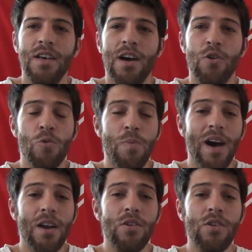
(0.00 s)
A
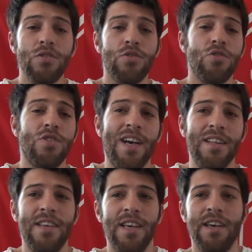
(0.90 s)
occuparlo sono
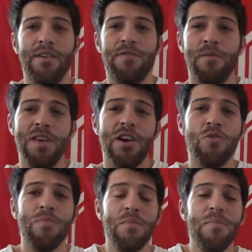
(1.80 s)
state famiglie
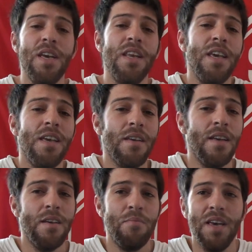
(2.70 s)
con bambini,
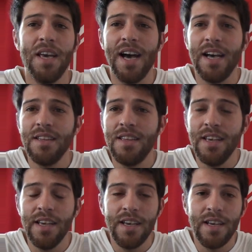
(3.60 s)

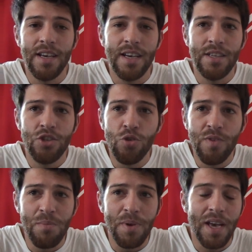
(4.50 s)
migranti, eh,
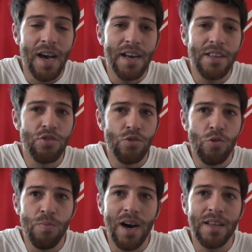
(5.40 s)
giovani precari,
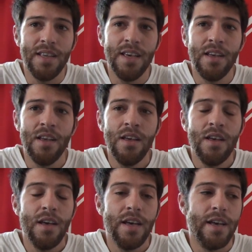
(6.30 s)
disoccupati,
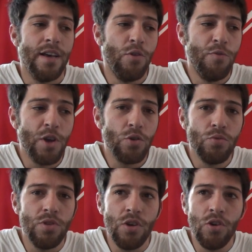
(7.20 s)
eh, ovvero
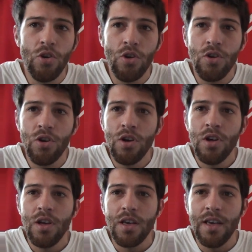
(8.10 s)
tutti
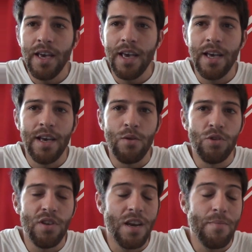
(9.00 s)
coloro che eh,
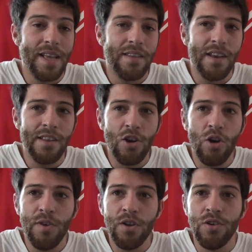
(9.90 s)
quotidianamente
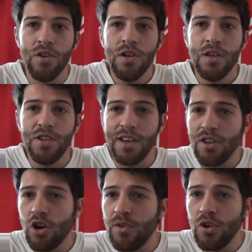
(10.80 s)
ritrovano, si
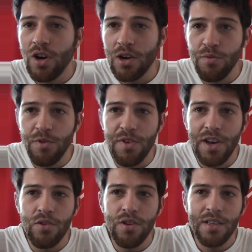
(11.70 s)
ritrovano a
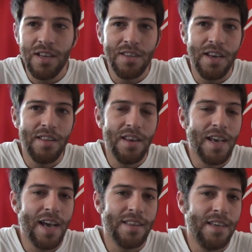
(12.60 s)
convivere con, tra diritti
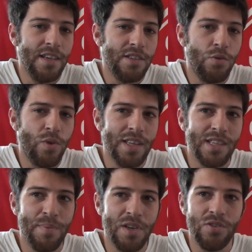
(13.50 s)
negati e
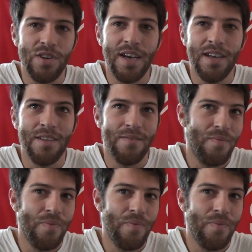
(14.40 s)
insicurezza personale.